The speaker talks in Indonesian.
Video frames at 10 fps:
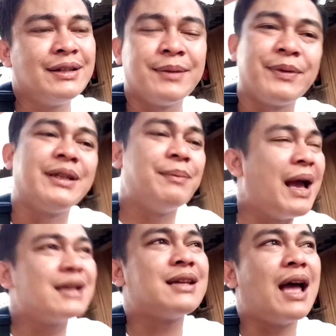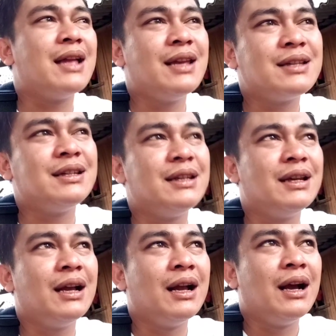seperti biasa aja sih
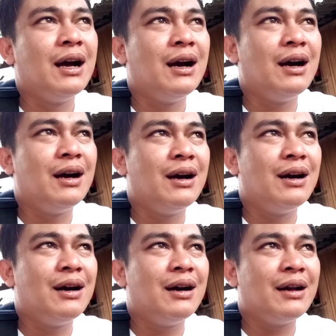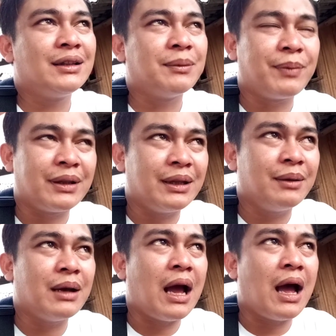uh,
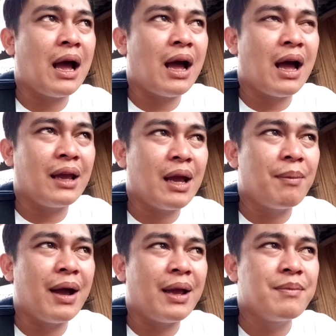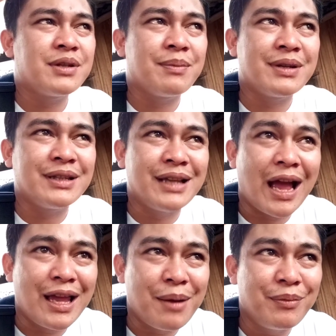seperti ayam-ayam semestinya
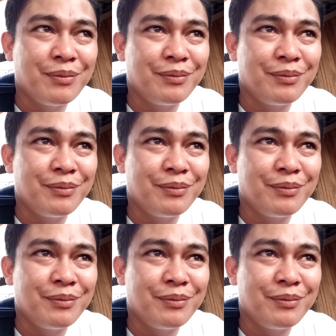ayam